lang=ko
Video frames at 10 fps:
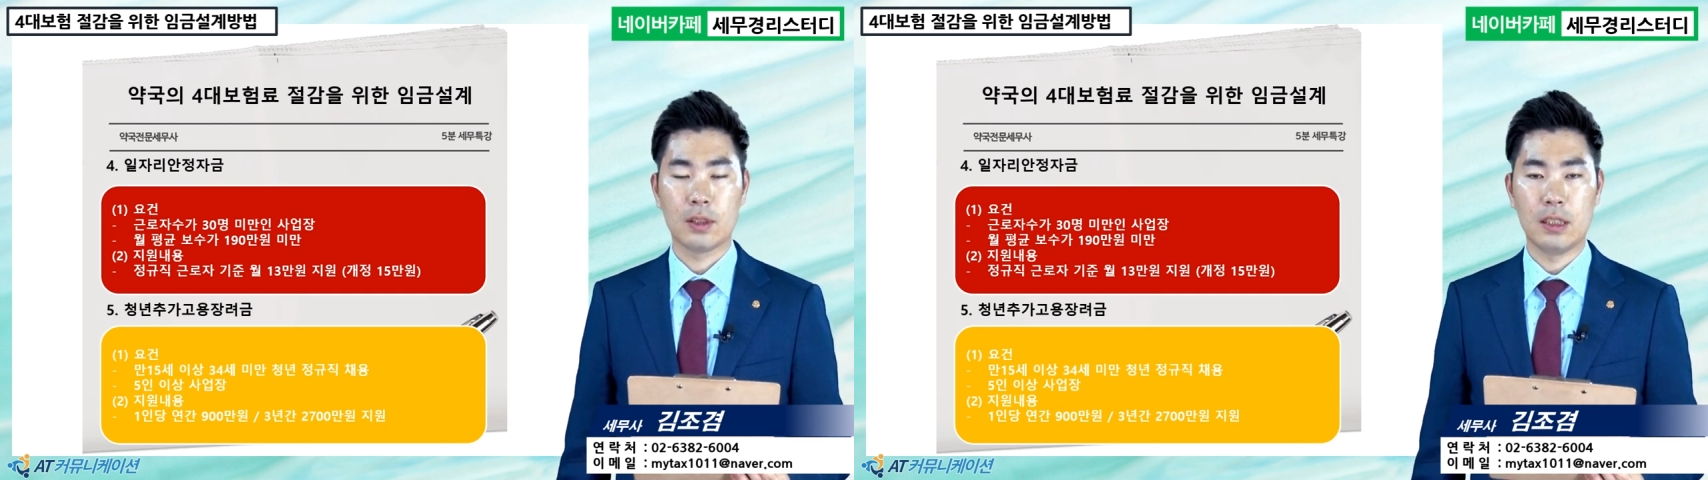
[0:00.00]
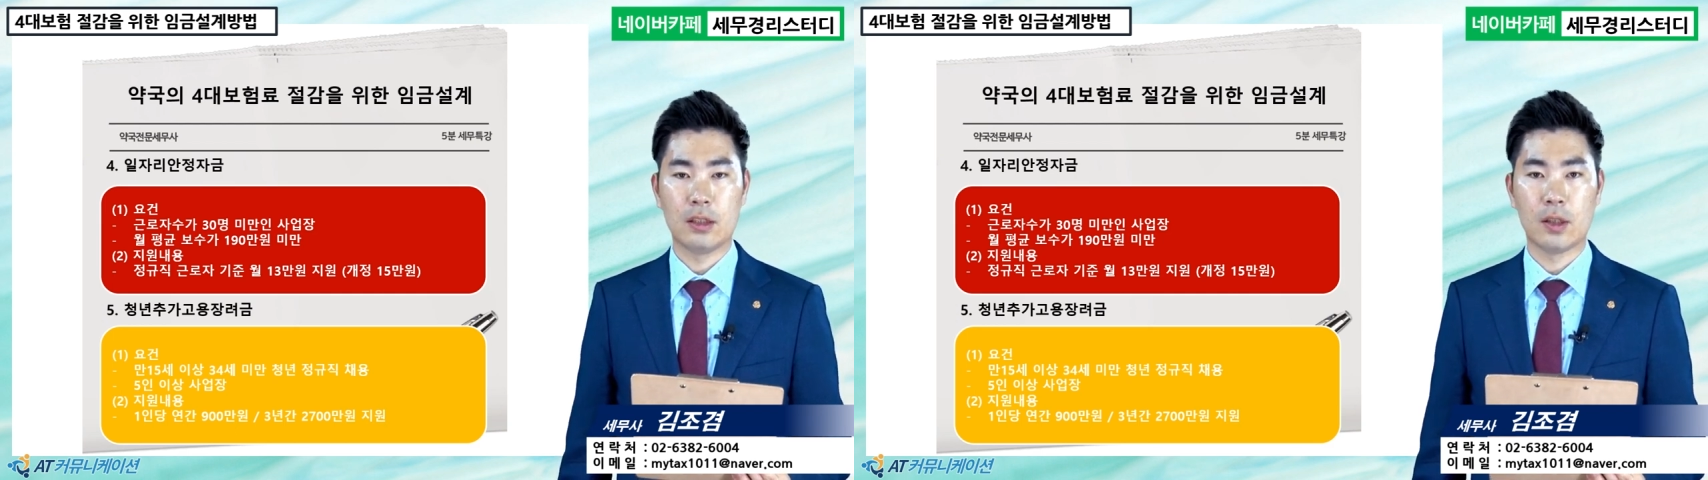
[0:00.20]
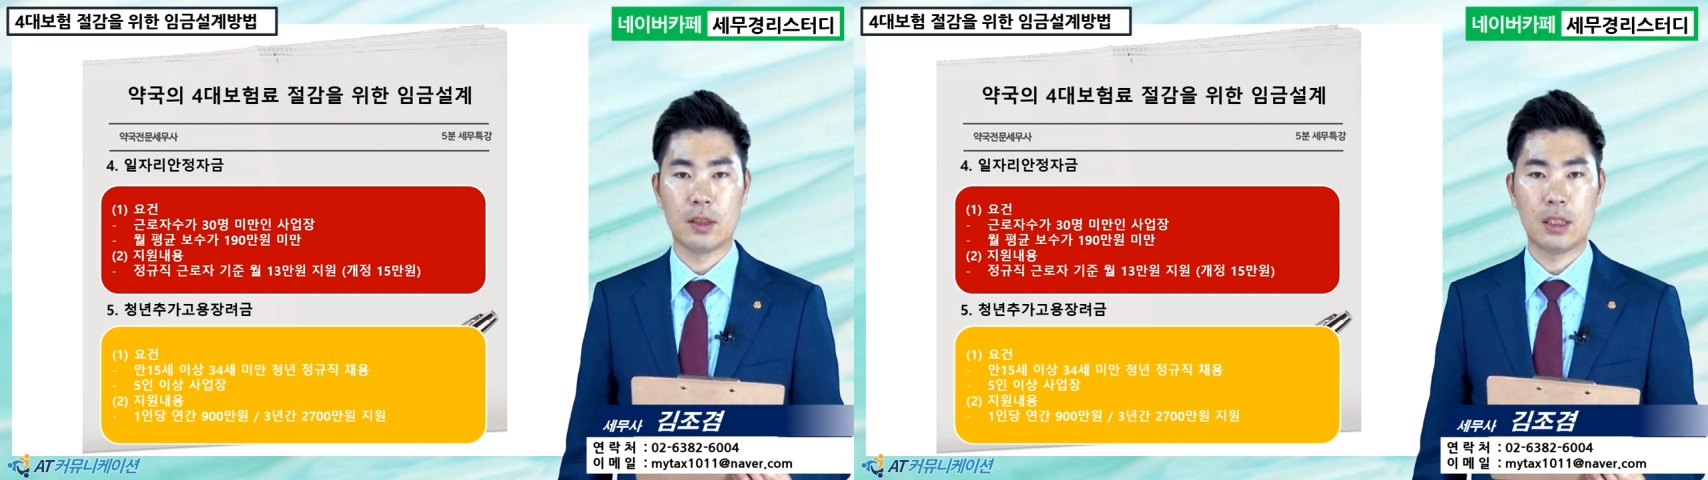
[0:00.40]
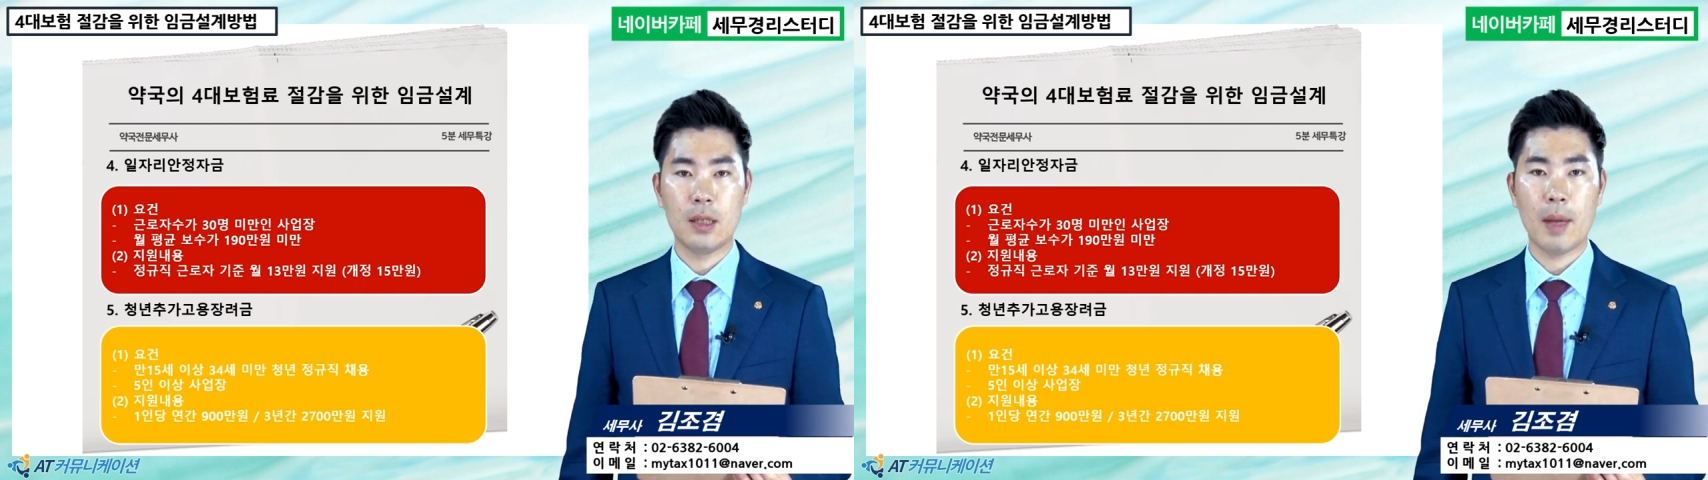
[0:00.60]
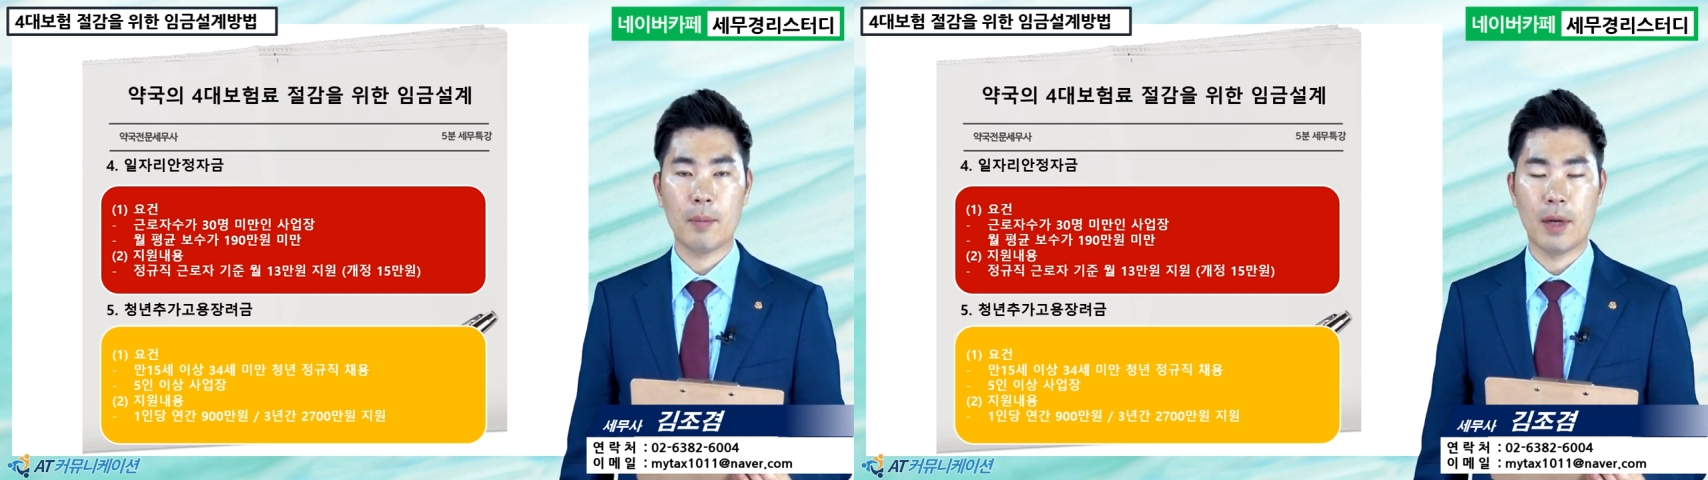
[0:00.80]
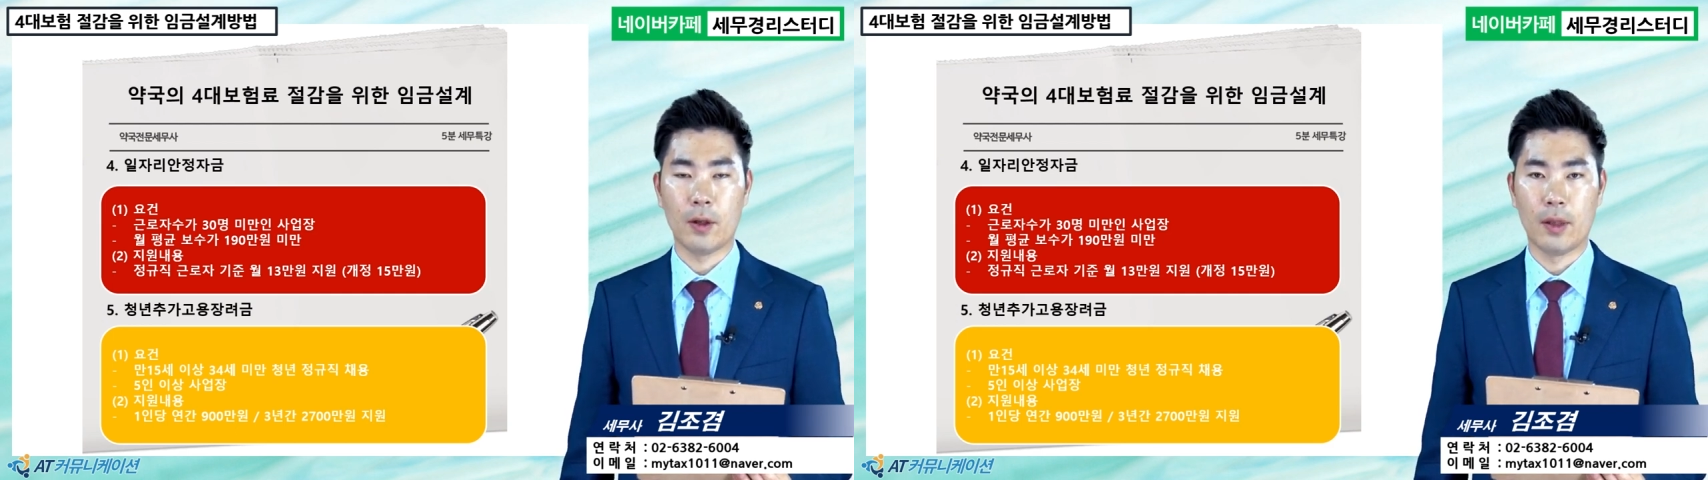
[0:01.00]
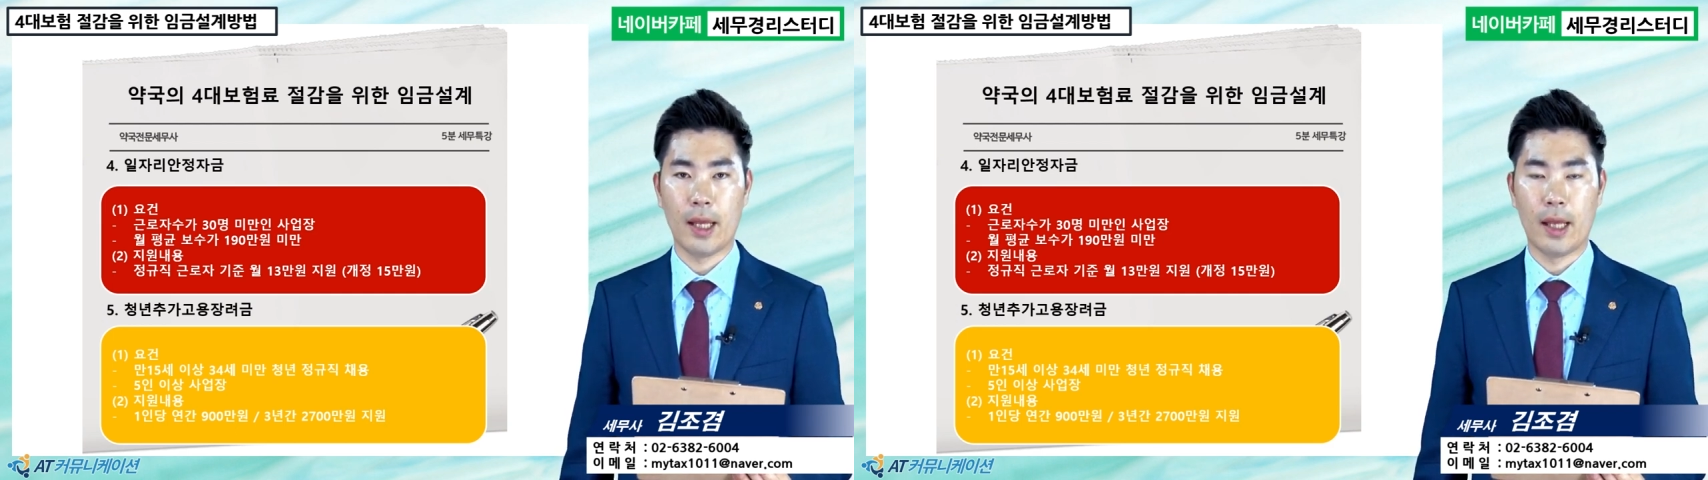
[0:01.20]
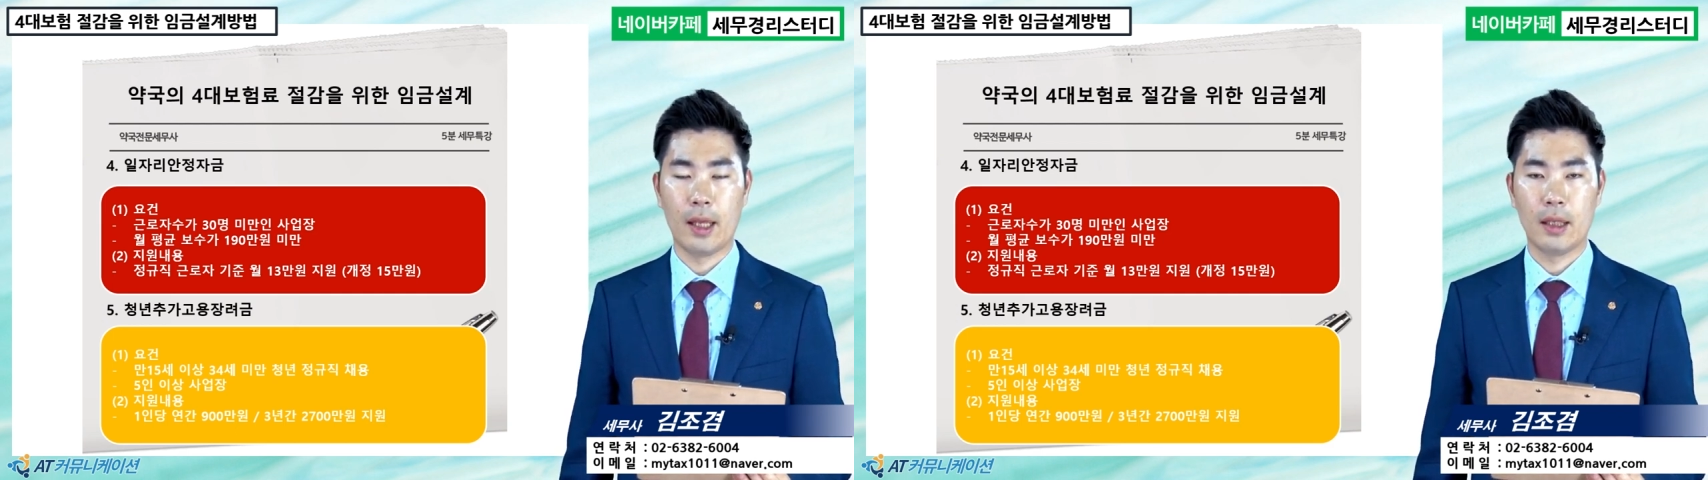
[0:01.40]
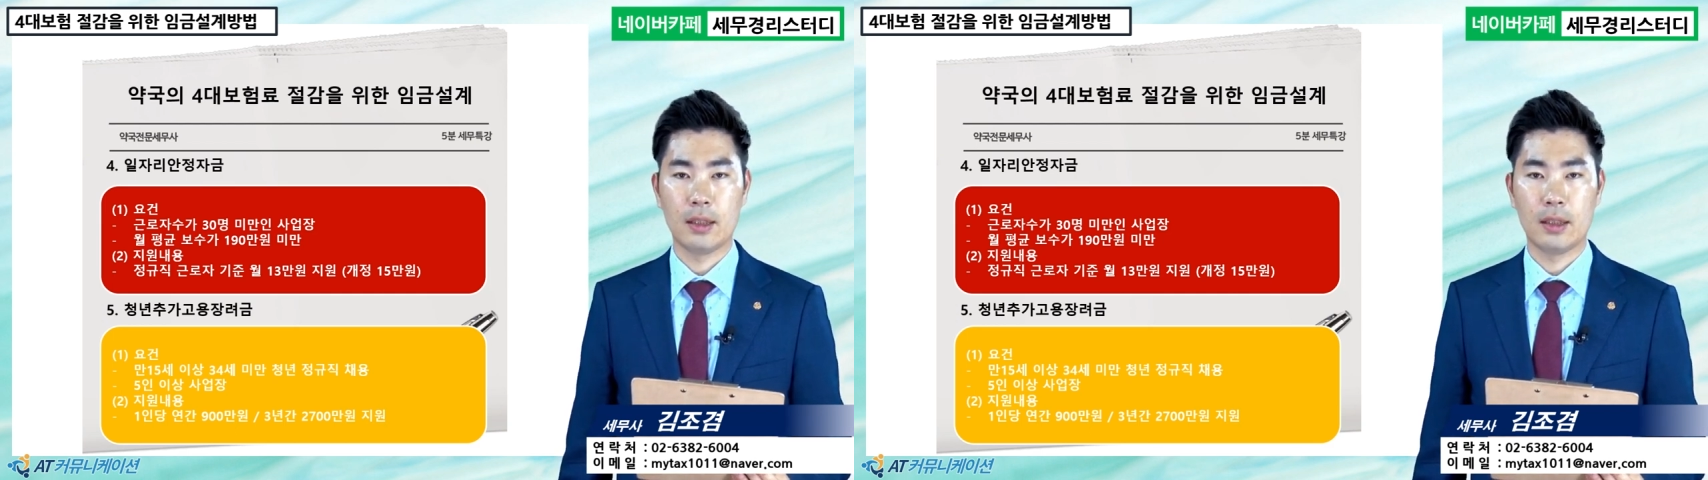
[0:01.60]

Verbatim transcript: 2,700만 원의